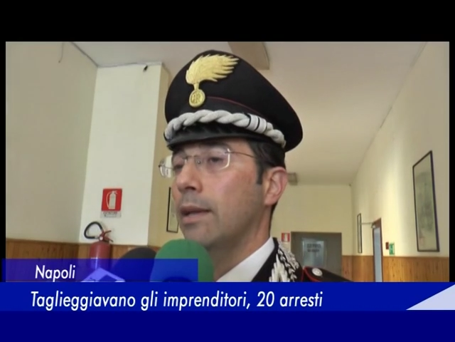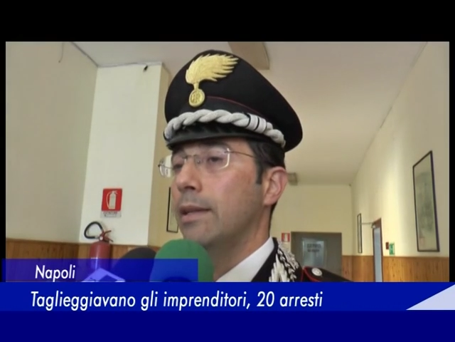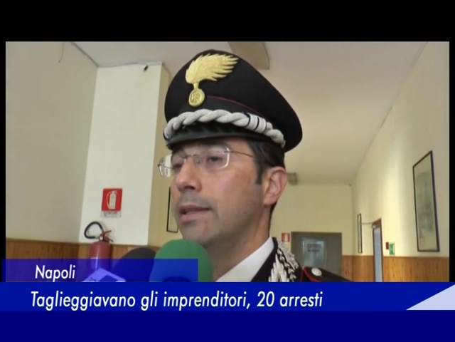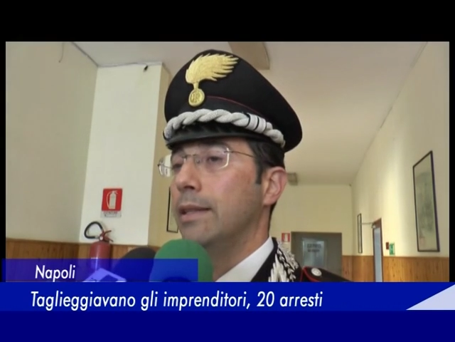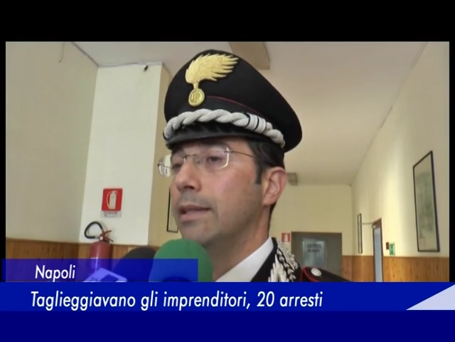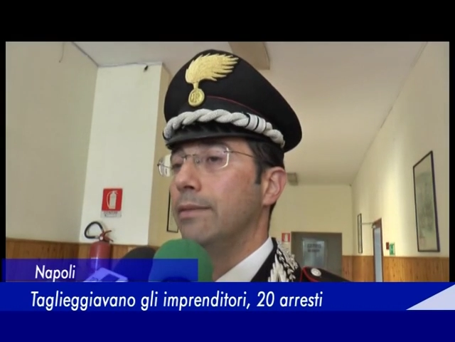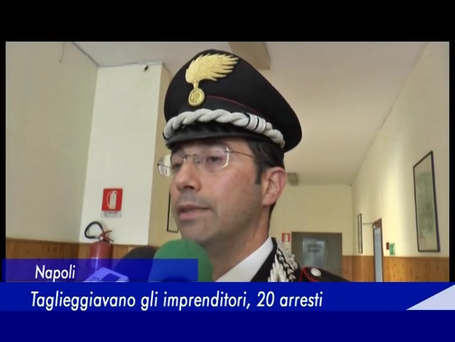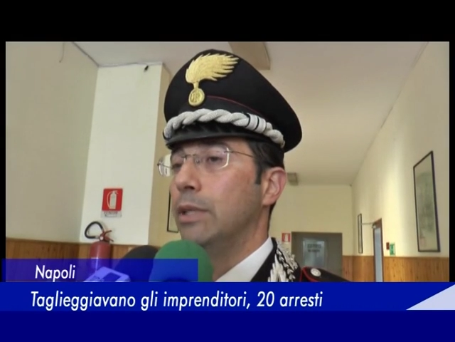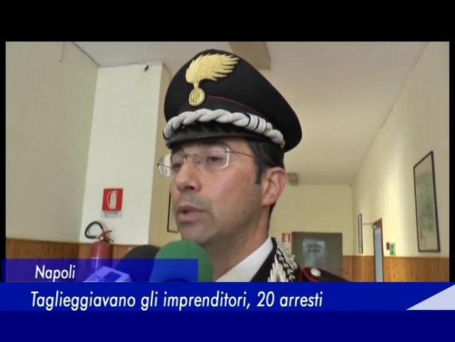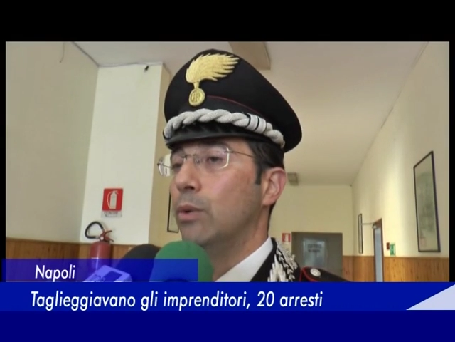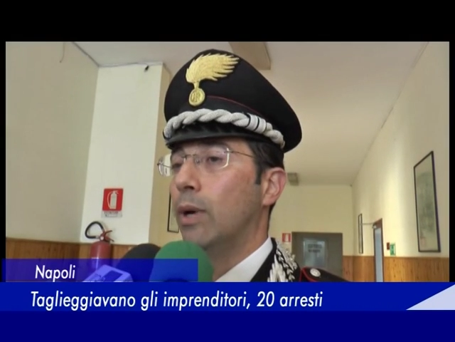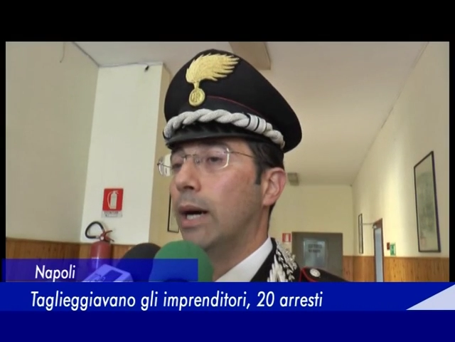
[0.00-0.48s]

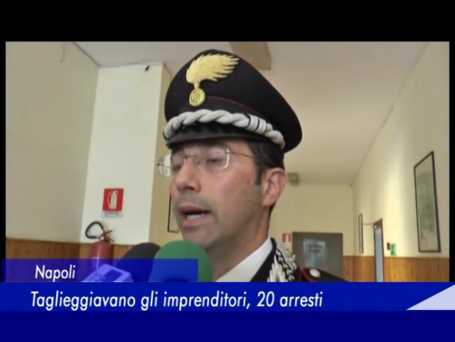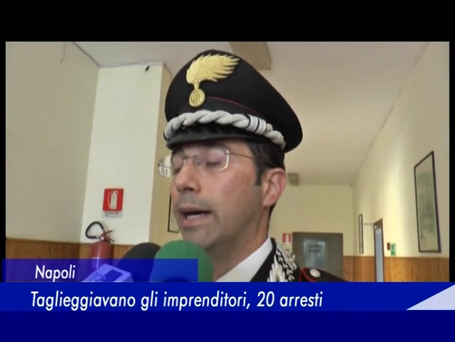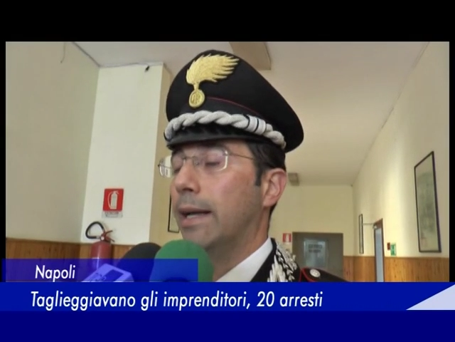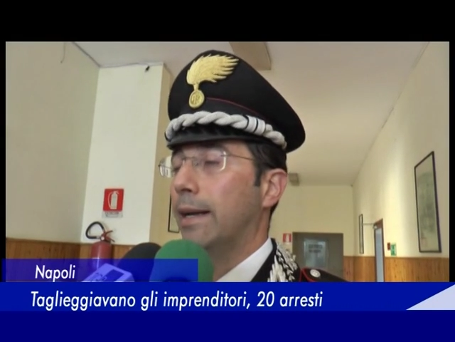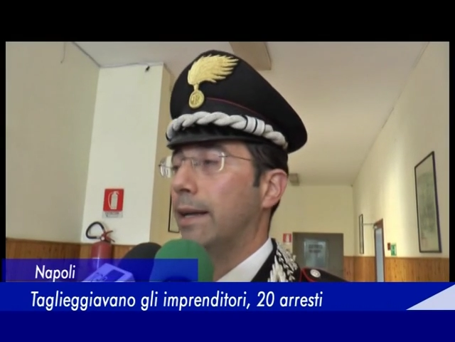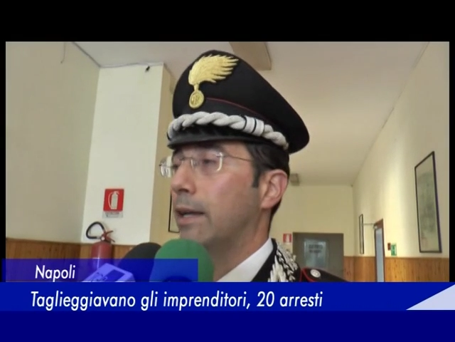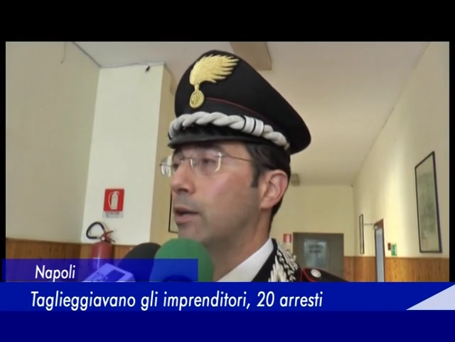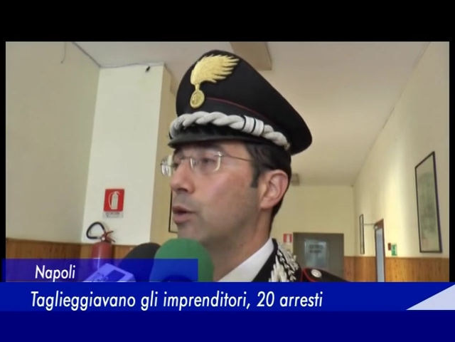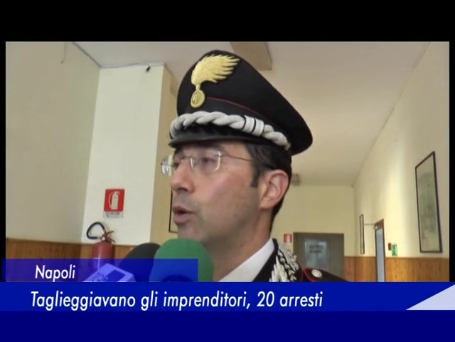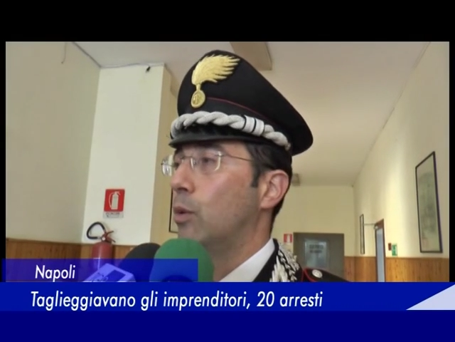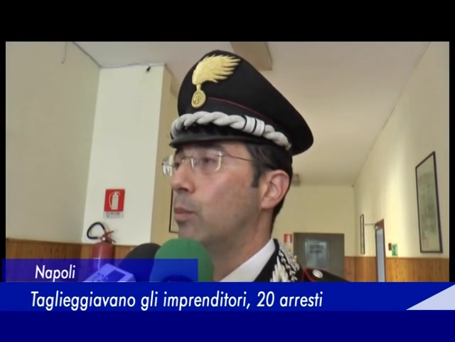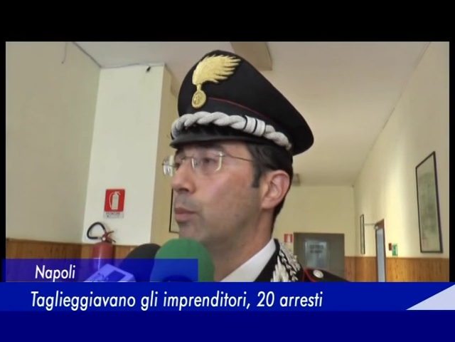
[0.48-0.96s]

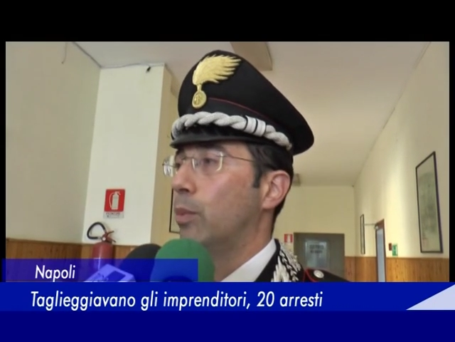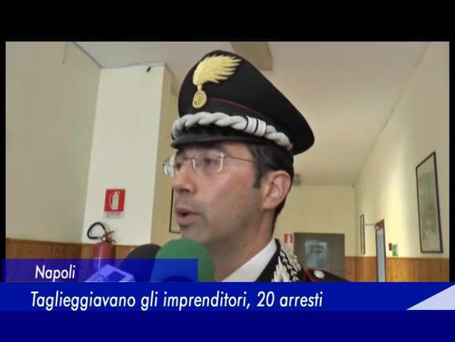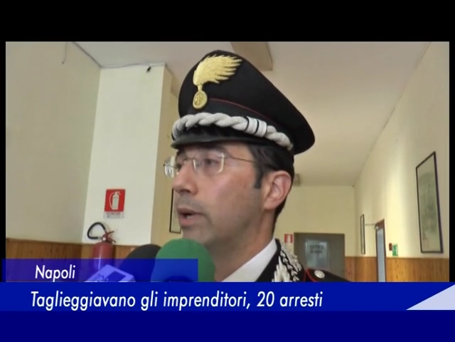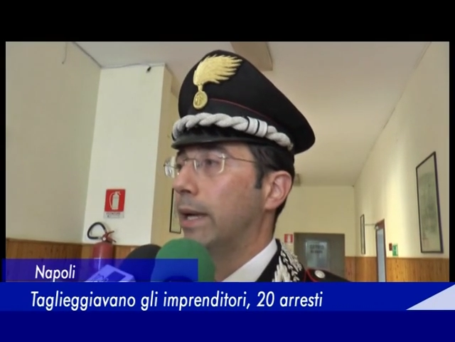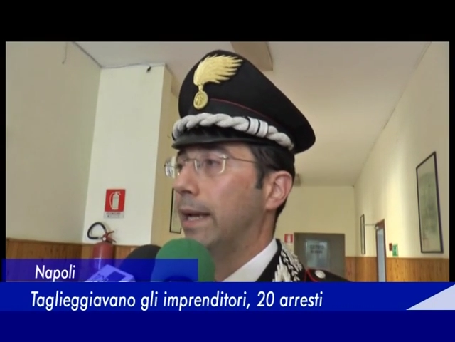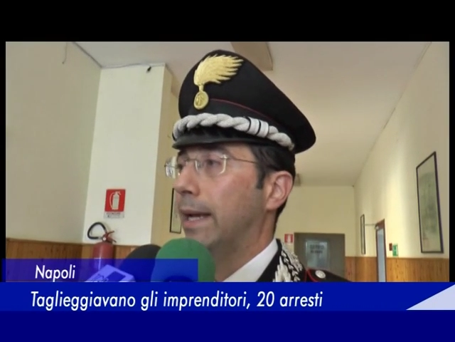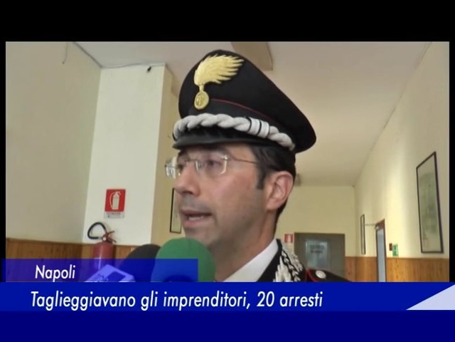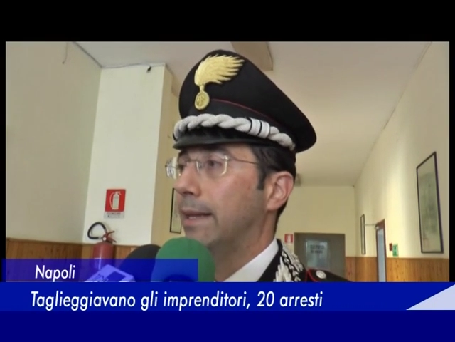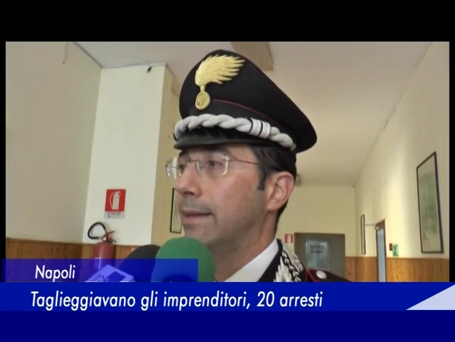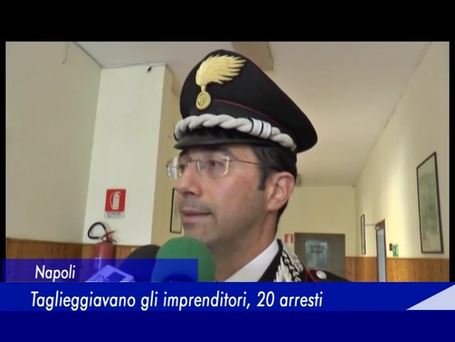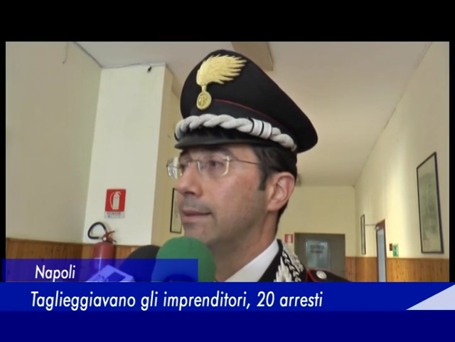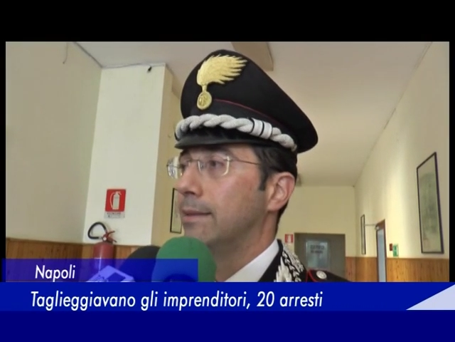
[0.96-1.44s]
individuare i
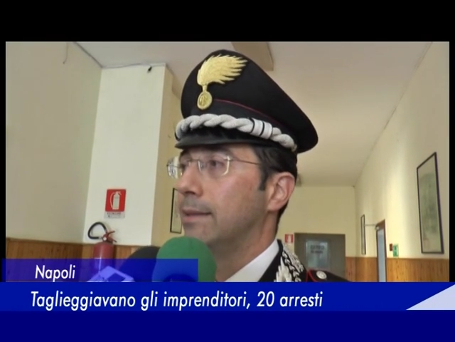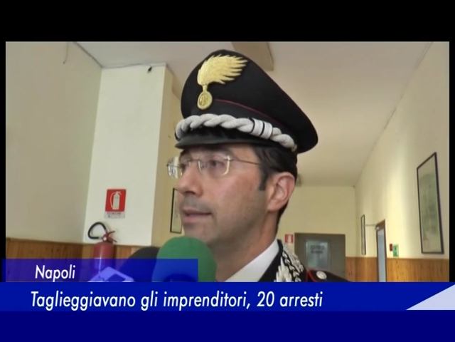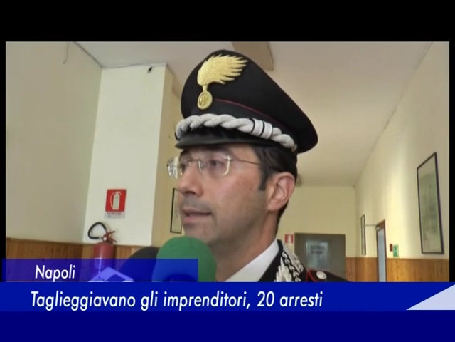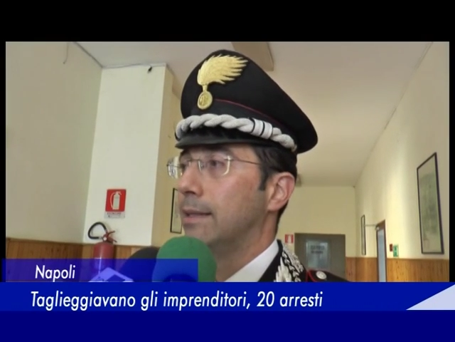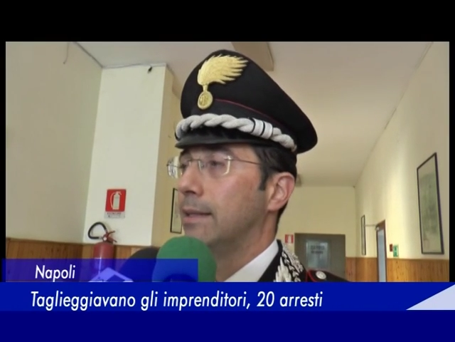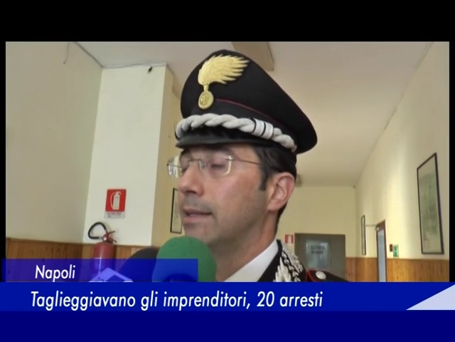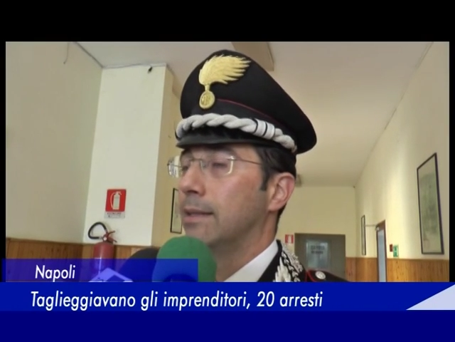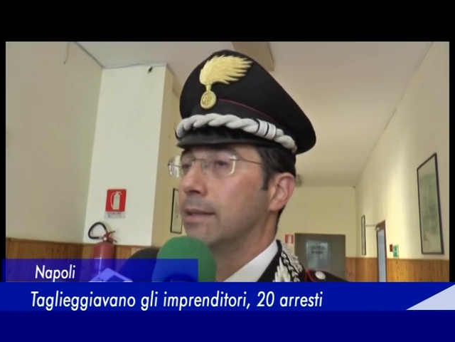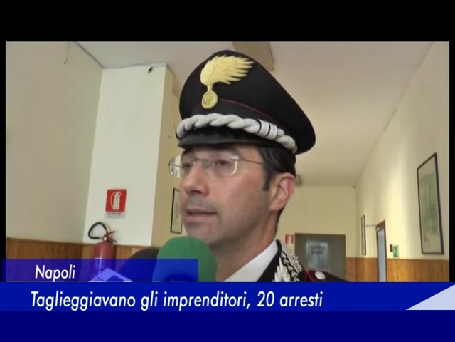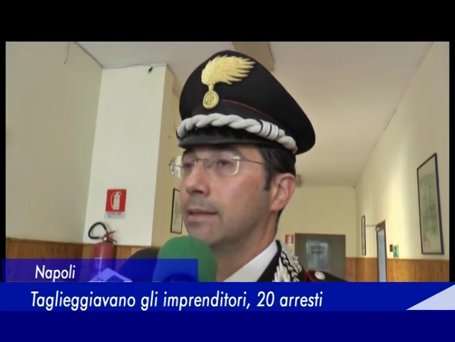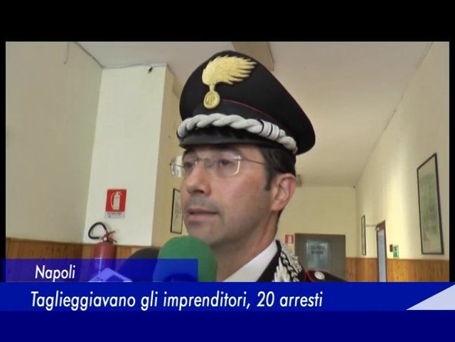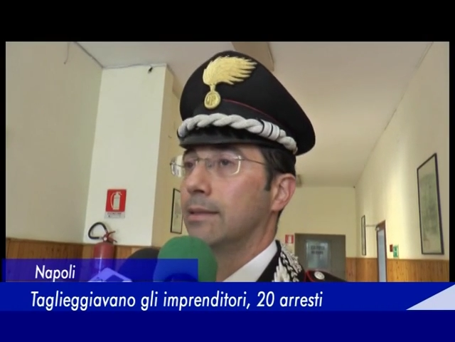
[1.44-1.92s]

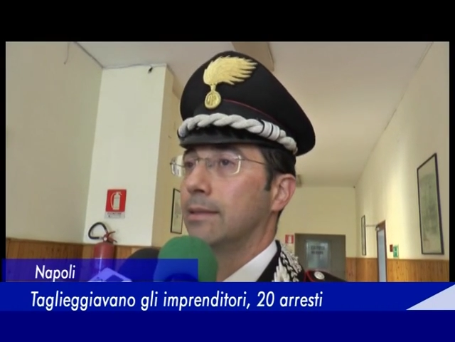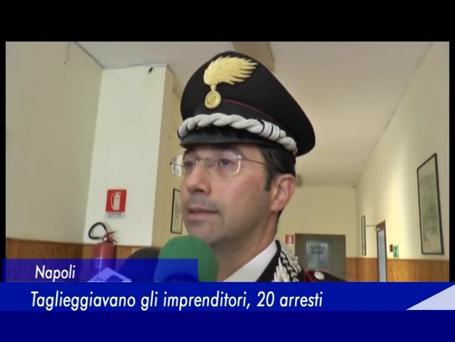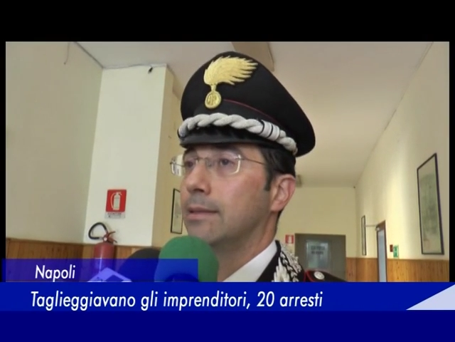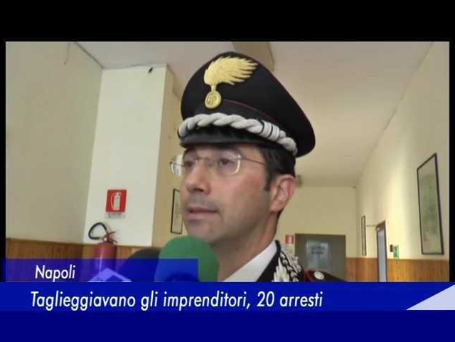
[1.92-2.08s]
componenti